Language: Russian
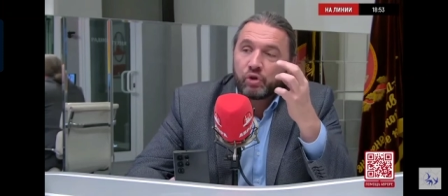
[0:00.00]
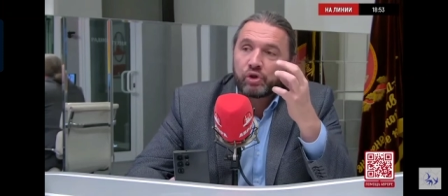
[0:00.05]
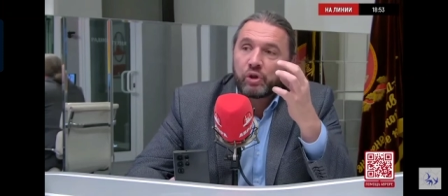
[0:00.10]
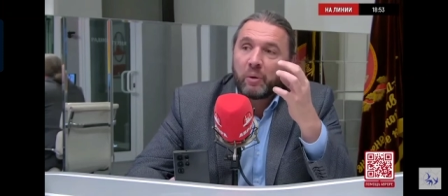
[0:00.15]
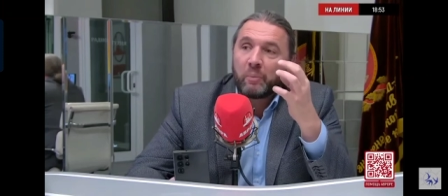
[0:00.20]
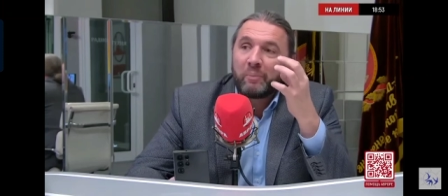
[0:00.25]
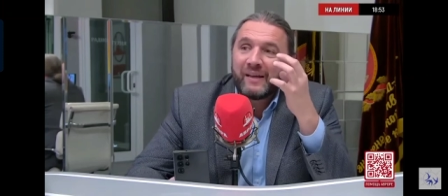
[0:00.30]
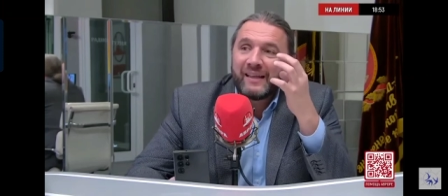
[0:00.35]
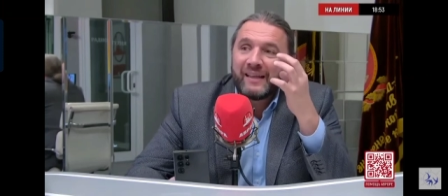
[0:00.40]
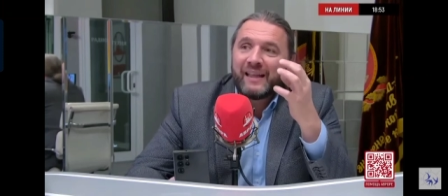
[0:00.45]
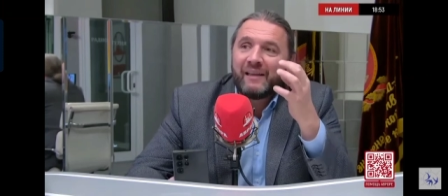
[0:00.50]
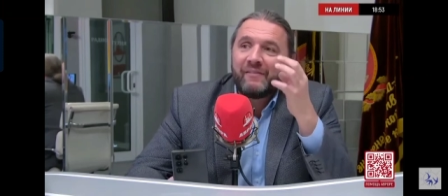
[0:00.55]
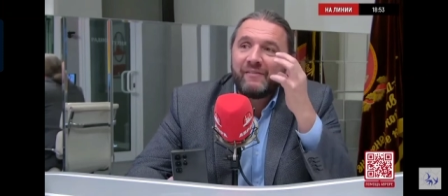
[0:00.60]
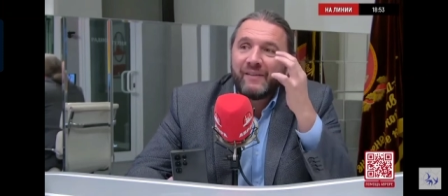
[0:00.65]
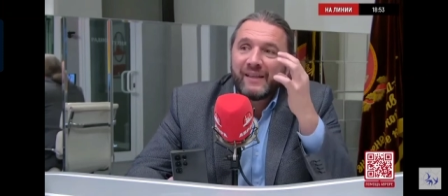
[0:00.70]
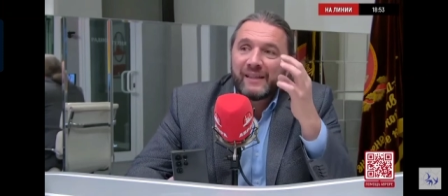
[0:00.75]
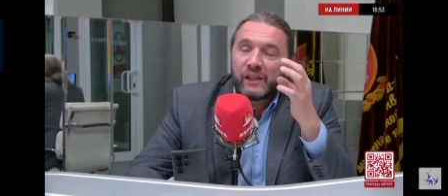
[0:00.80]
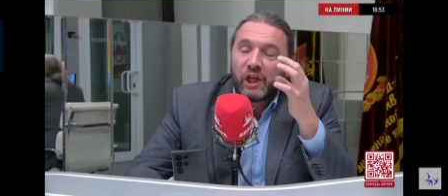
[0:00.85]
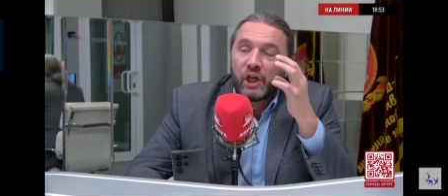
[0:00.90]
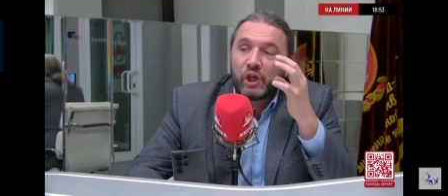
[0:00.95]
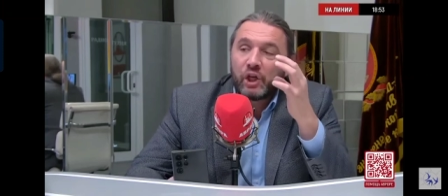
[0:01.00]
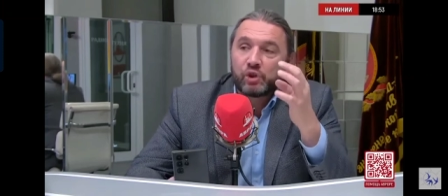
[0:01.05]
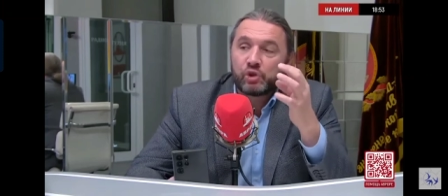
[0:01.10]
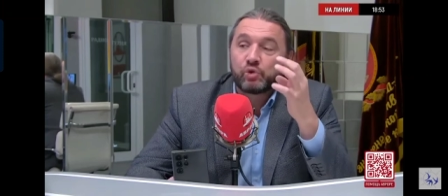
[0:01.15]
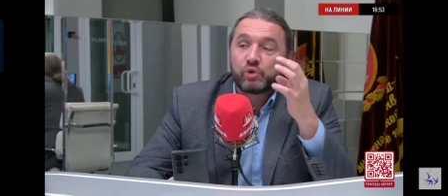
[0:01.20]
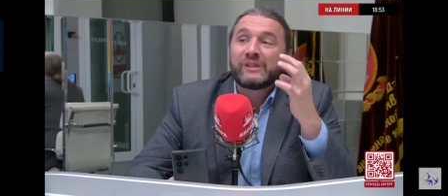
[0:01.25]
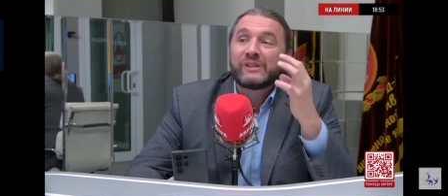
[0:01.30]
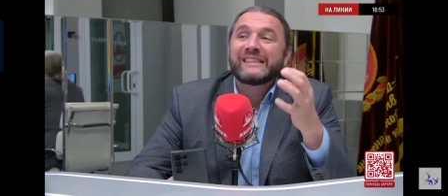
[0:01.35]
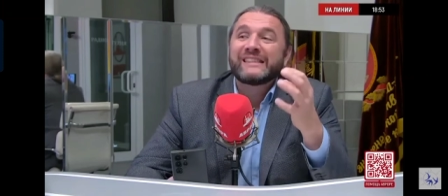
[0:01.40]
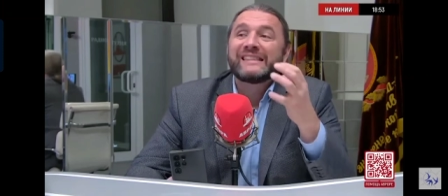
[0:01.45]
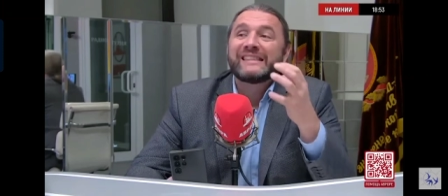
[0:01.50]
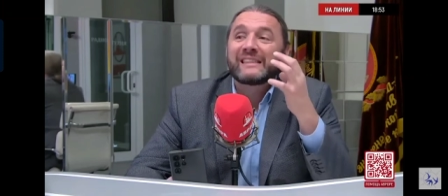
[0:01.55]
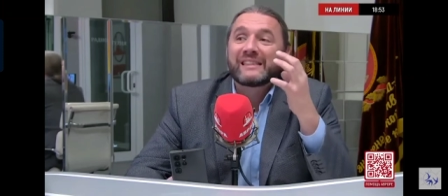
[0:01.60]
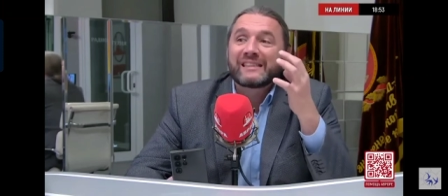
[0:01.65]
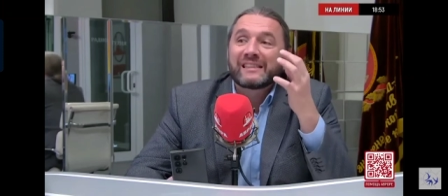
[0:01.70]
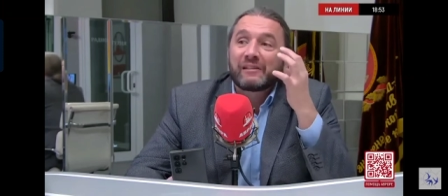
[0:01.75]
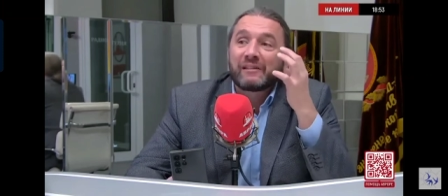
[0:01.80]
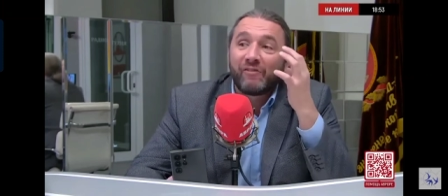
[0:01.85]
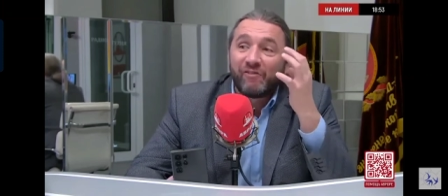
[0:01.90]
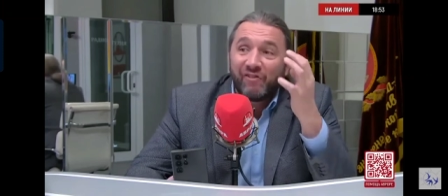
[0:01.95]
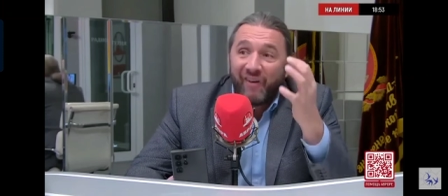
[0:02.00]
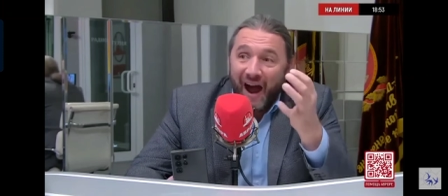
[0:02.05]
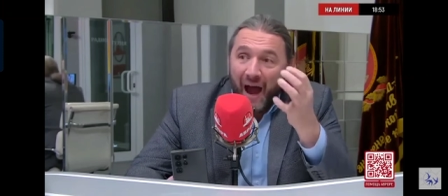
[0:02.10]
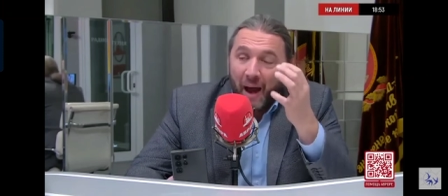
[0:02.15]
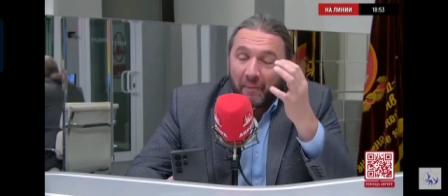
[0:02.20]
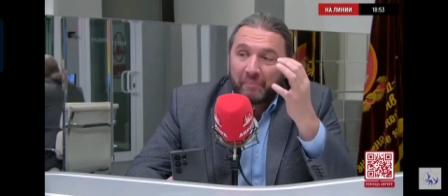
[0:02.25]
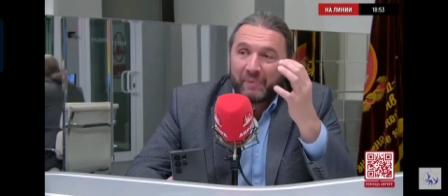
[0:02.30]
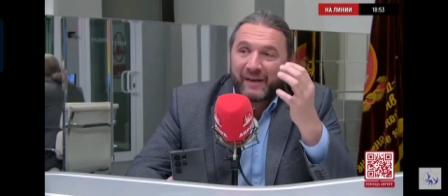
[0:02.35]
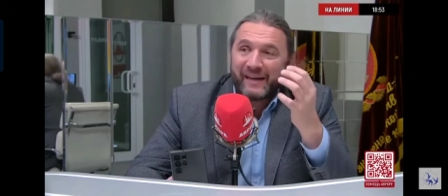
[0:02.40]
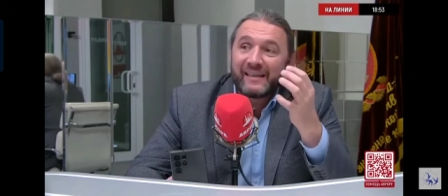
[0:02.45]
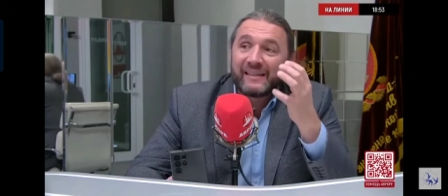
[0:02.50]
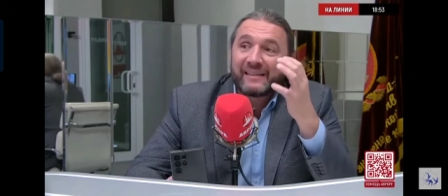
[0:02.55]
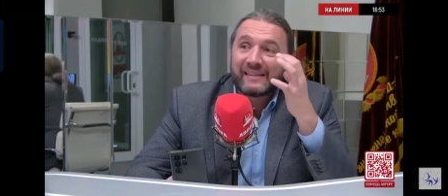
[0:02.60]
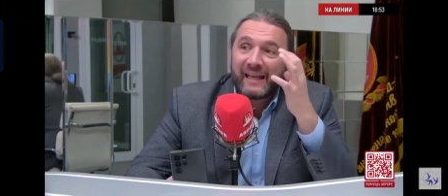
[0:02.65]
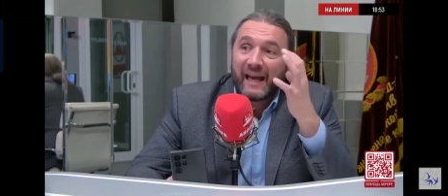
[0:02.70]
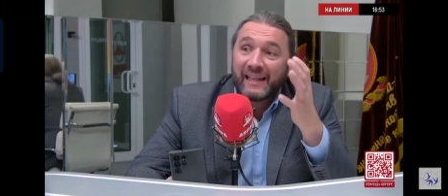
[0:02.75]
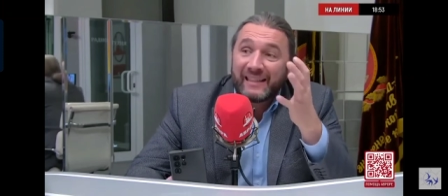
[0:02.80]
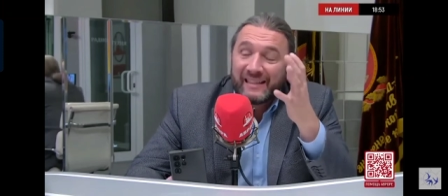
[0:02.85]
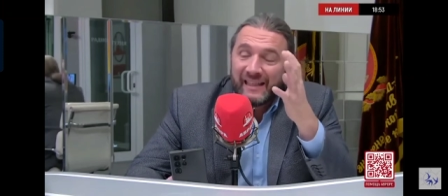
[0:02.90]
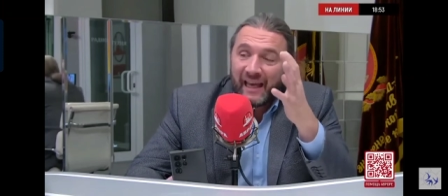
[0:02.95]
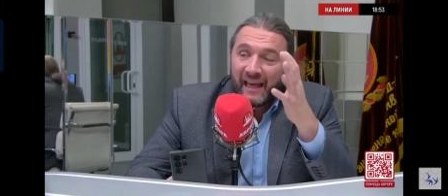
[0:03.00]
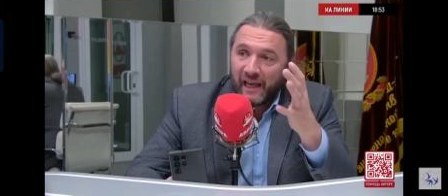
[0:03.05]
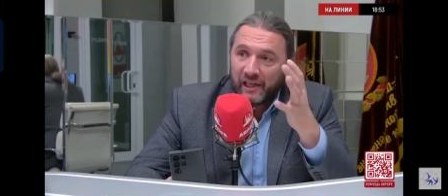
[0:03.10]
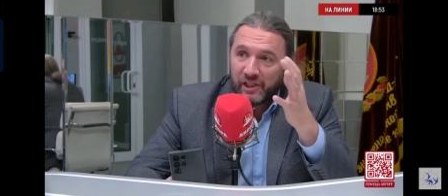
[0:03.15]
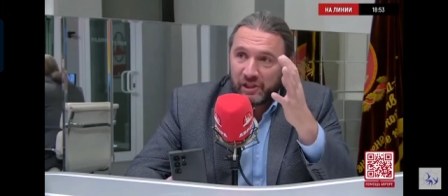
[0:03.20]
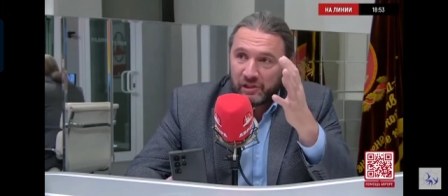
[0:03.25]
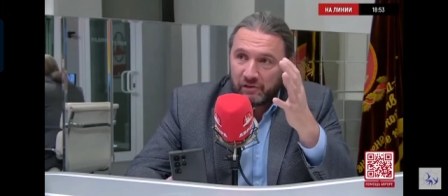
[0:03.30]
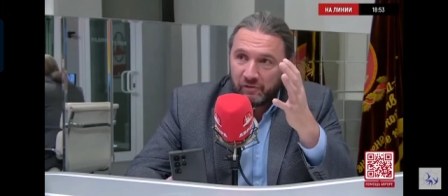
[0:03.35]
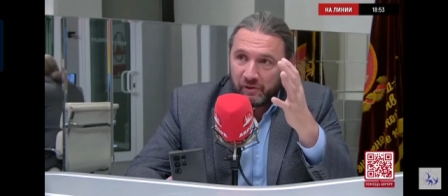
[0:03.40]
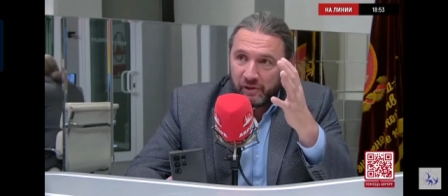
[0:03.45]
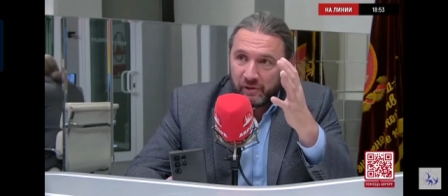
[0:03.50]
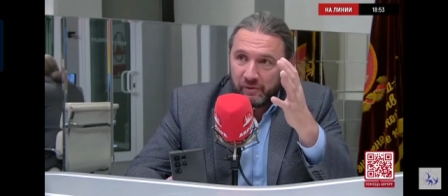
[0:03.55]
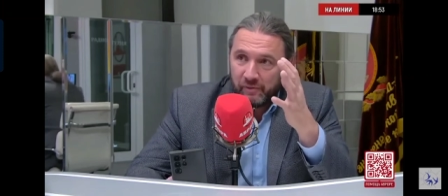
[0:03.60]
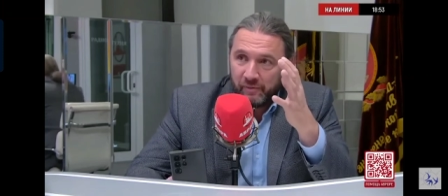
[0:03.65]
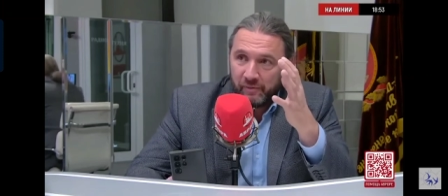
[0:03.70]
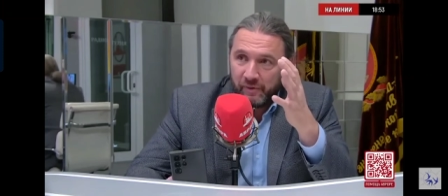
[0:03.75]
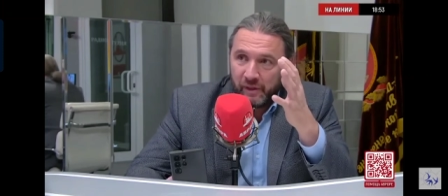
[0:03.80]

чтобы мы не видели существа происходящего.